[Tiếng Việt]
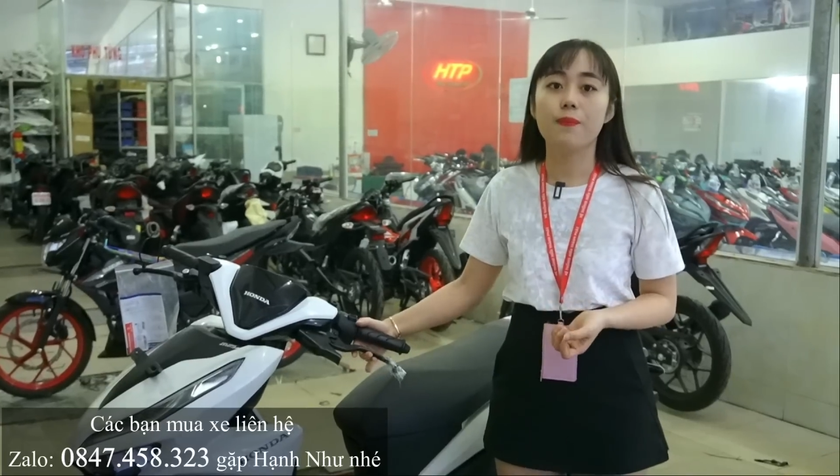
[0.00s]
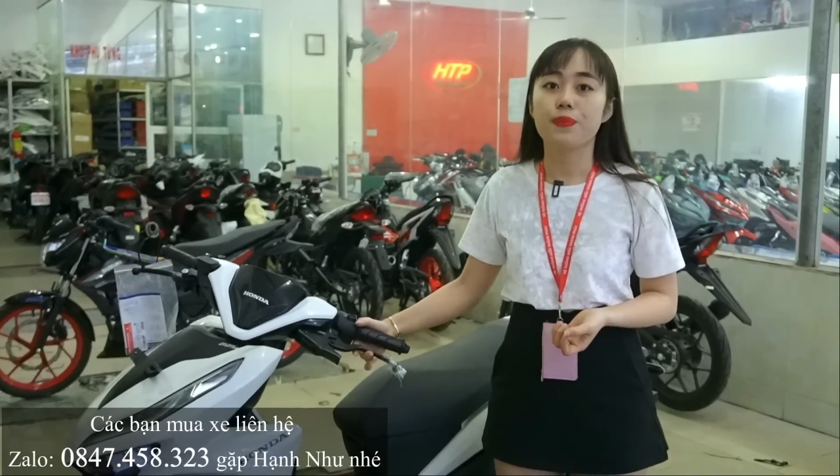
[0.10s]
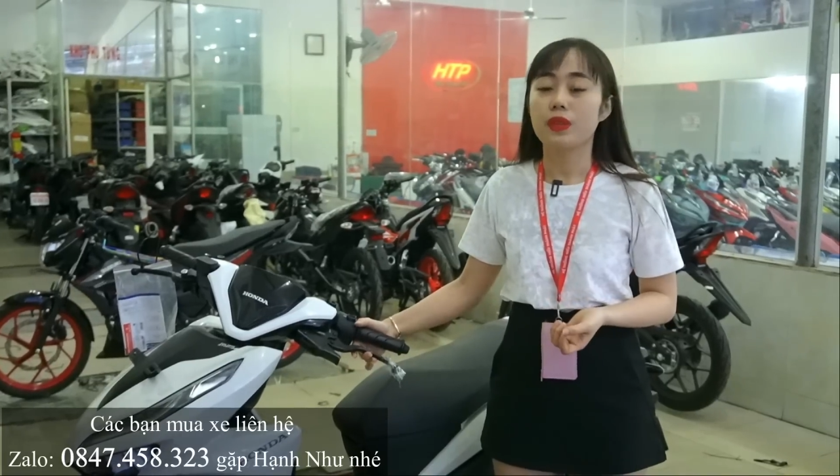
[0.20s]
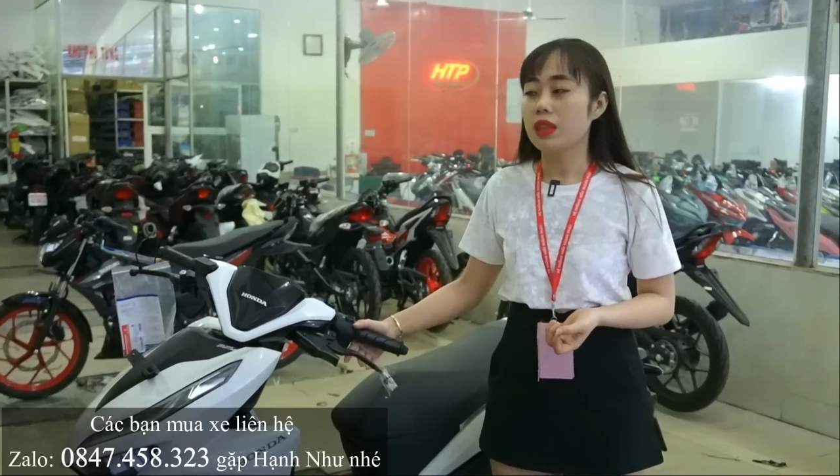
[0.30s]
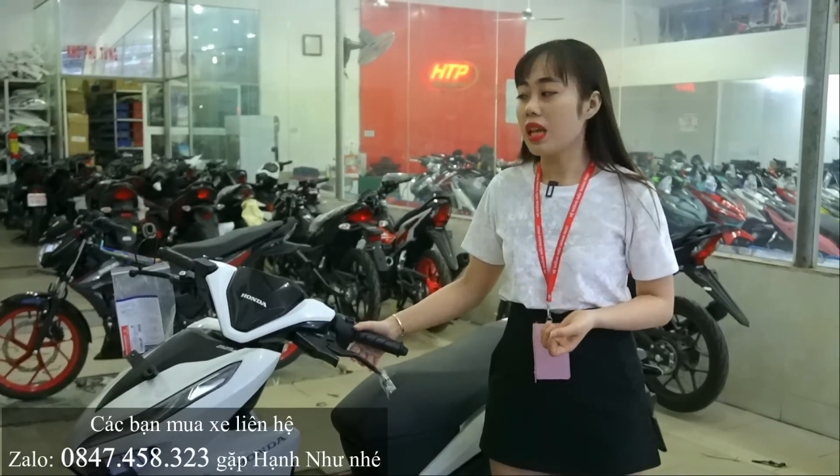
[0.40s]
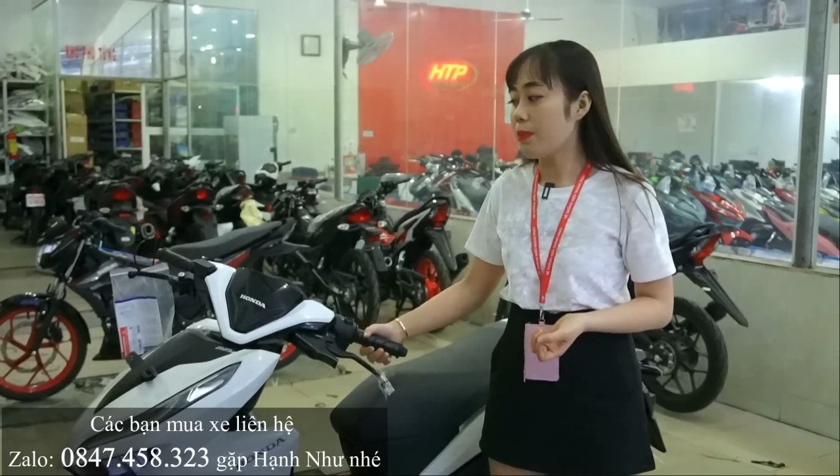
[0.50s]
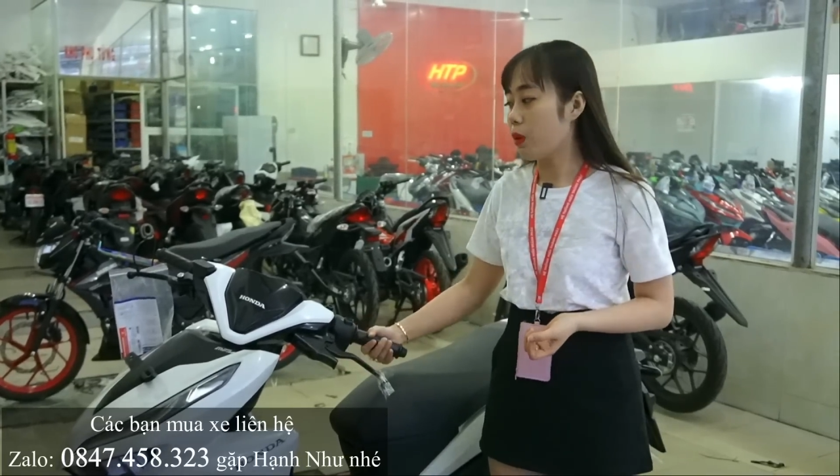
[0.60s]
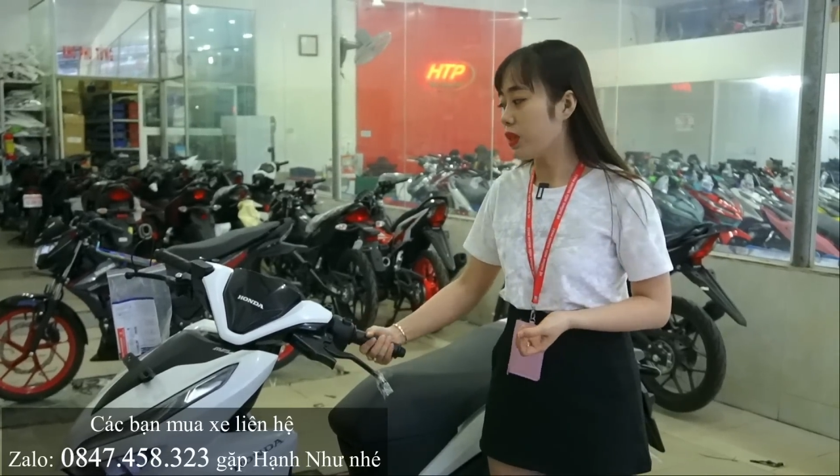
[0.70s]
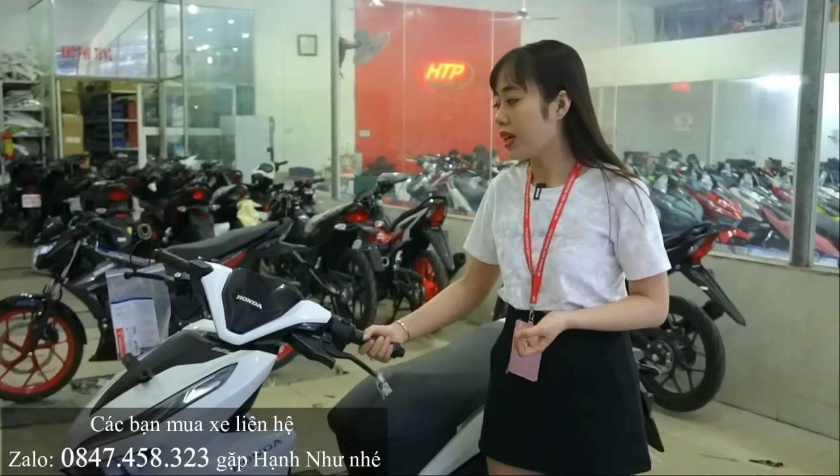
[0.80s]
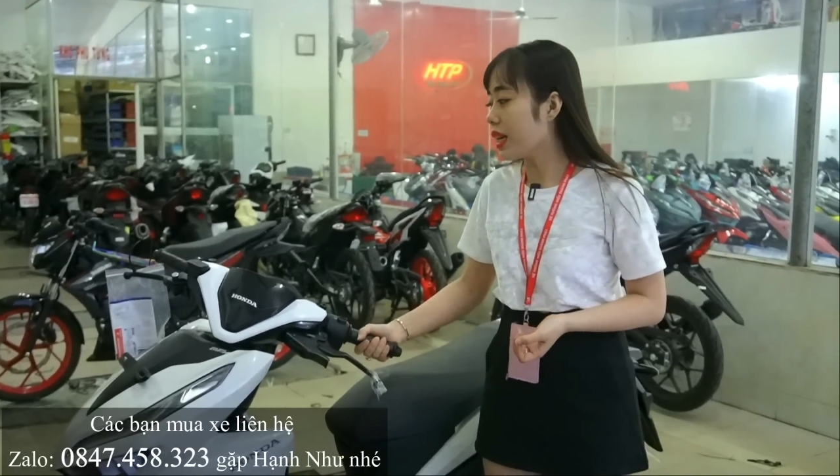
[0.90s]
ha
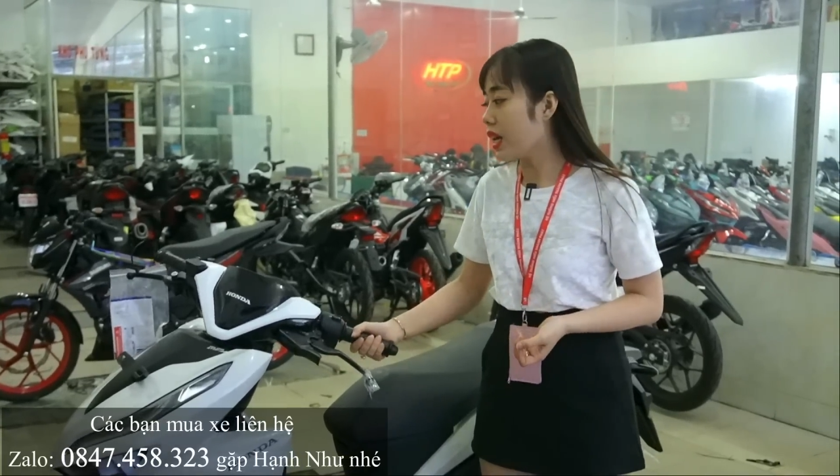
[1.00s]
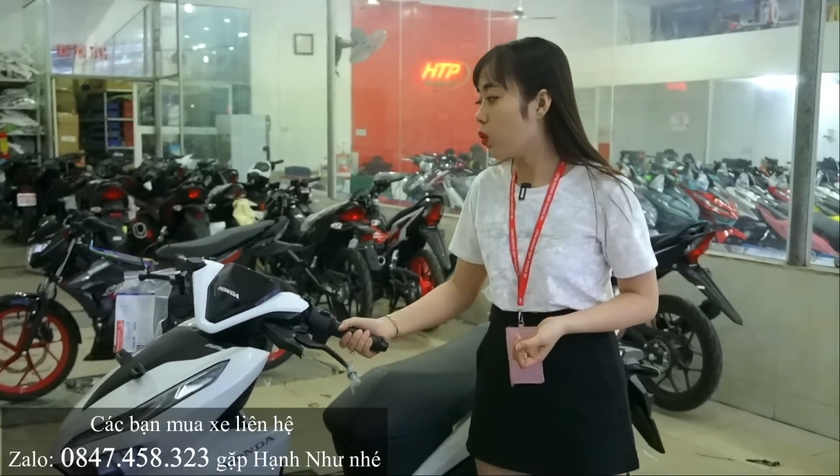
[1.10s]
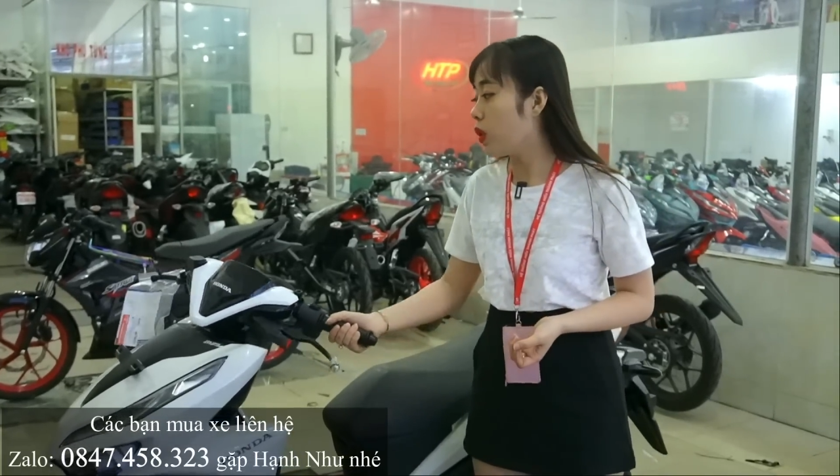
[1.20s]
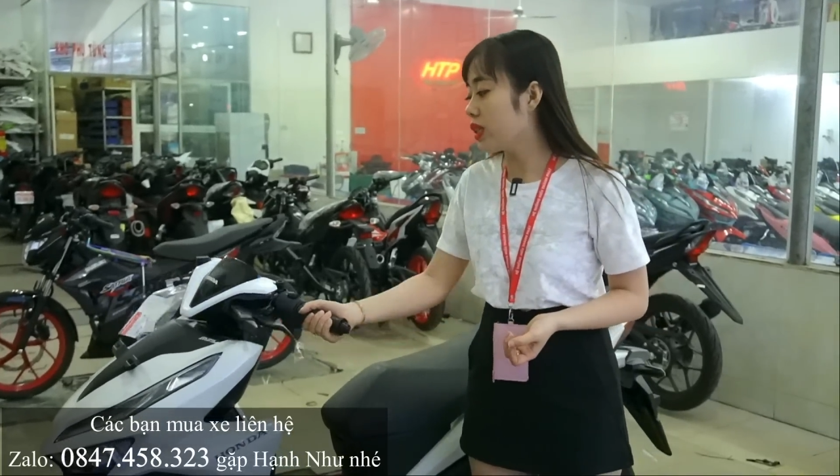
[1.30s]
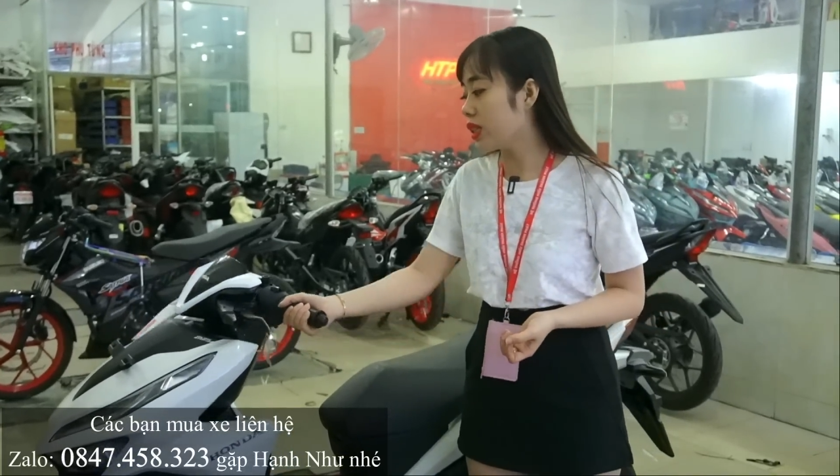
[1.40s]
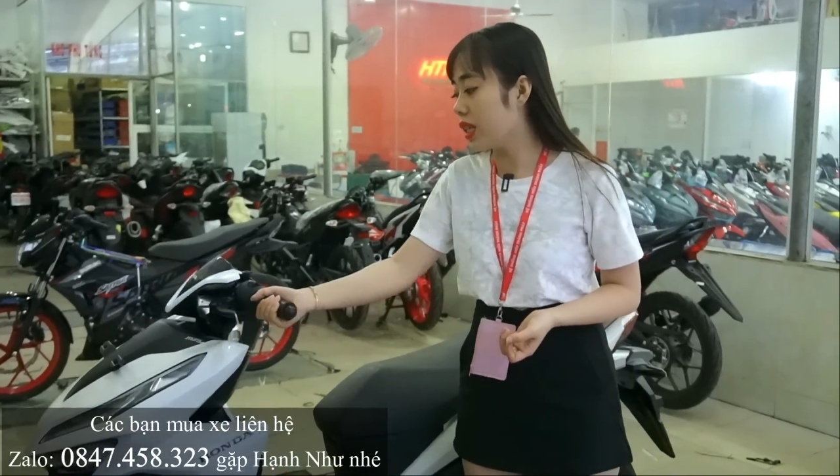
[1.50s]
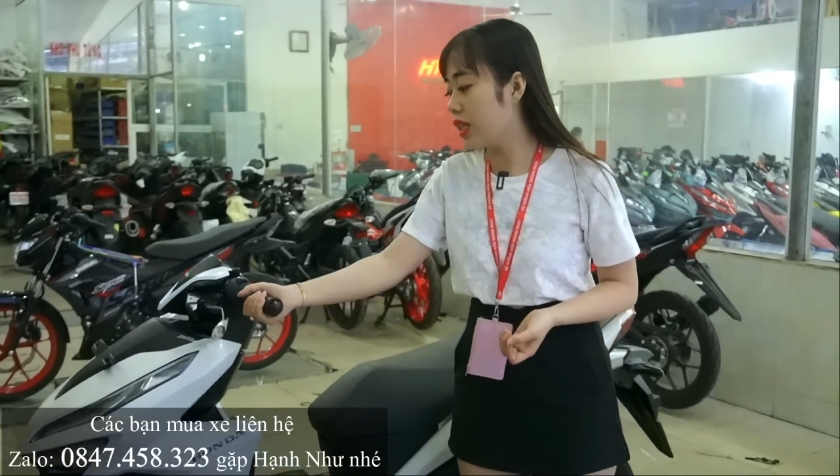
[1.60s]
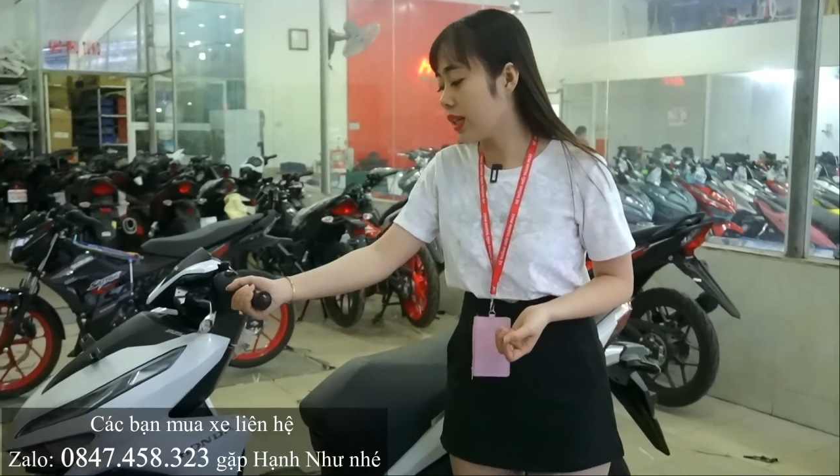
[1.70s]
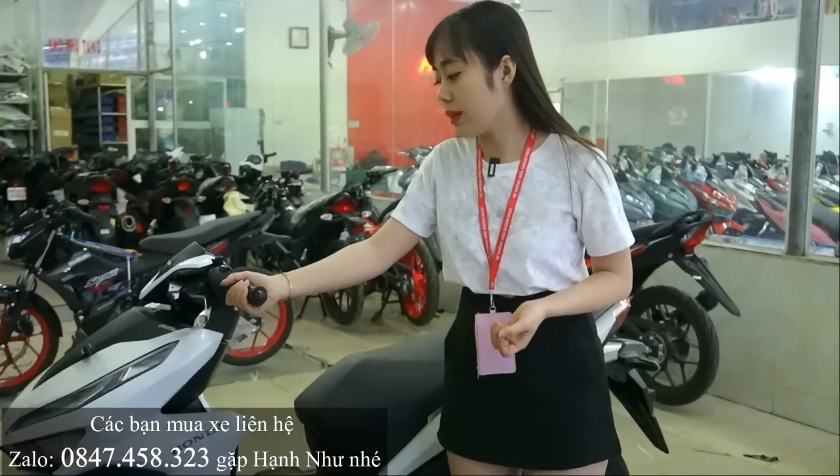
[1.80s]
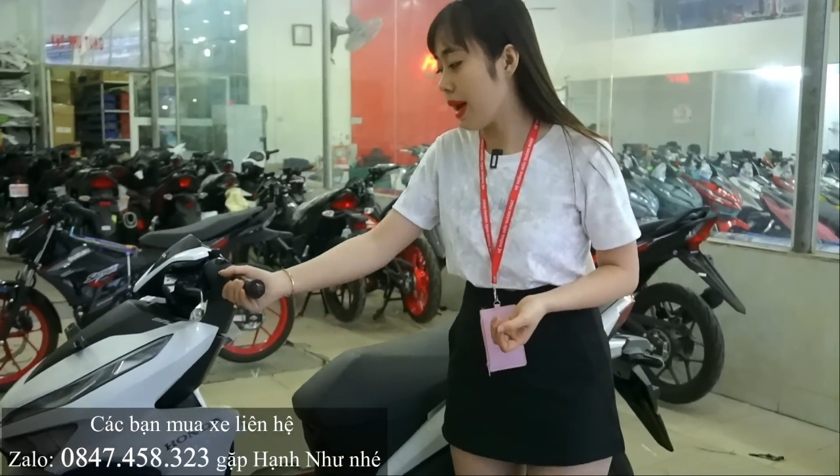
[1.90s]
đây là màu trắng đen nguyên
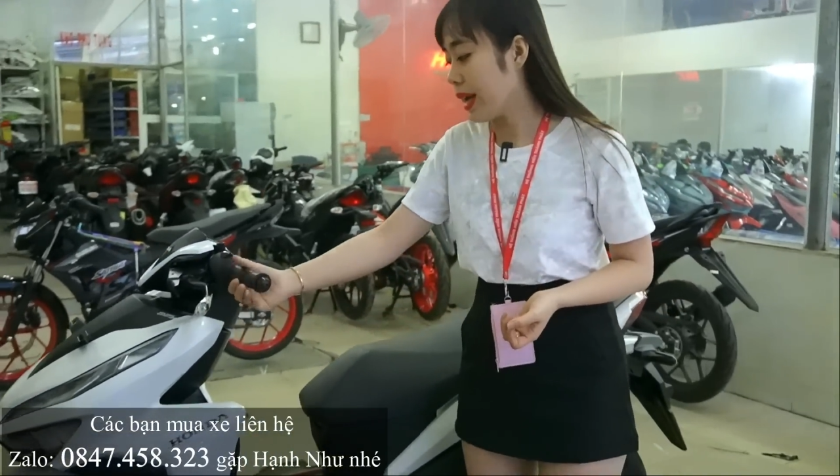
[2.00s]
zin nha